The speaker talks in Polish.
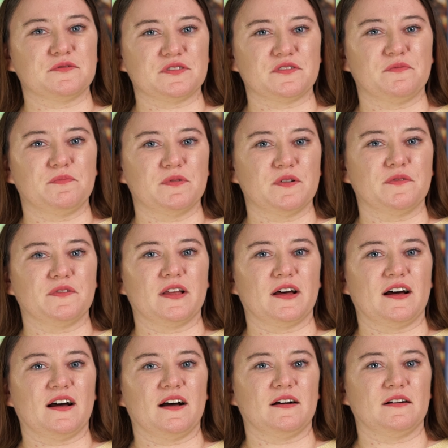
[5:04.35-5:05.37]
duży wpływ
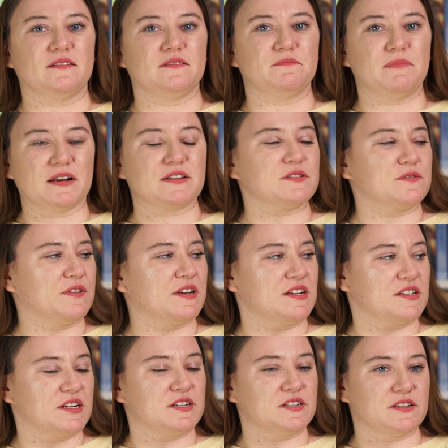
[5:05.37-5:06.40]
na bardzo
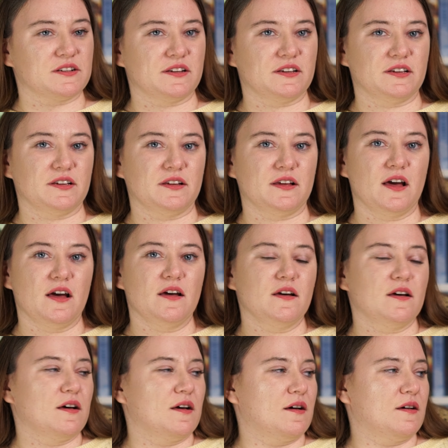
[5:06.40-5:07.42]
wiele rzeczy. I,
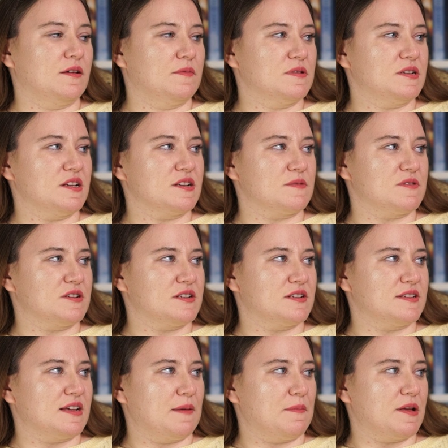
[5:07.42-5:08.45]
i myślę, że
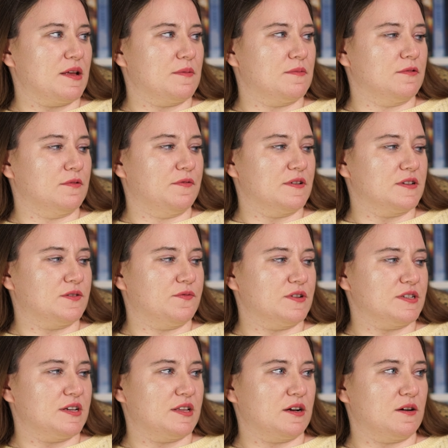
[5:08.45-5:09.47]
mężczyzna imieniem jest
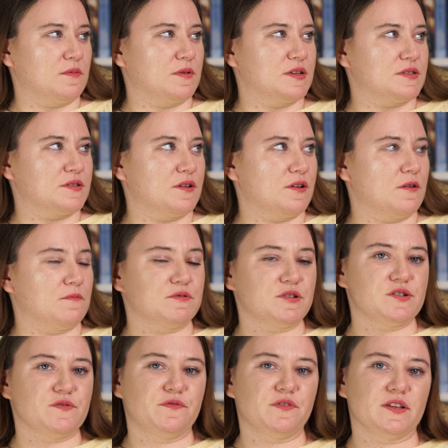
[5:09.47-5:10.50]
właśnie taką historią. Przy
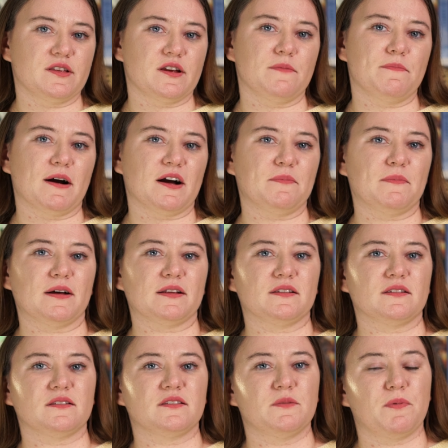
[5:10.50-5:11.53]
czym Friedrich
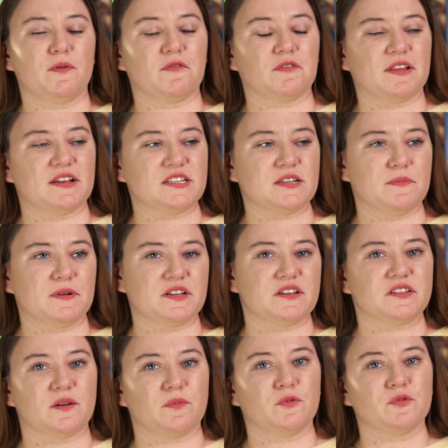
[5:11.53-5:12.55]
Bachmann typowo dla siebie
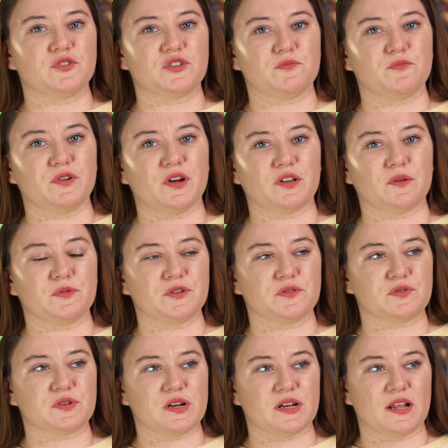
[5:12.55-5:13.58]
gdzieś tam utrzymuje tą
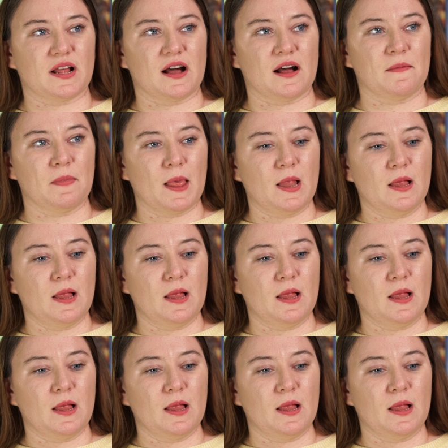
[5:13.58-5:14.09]
książkę na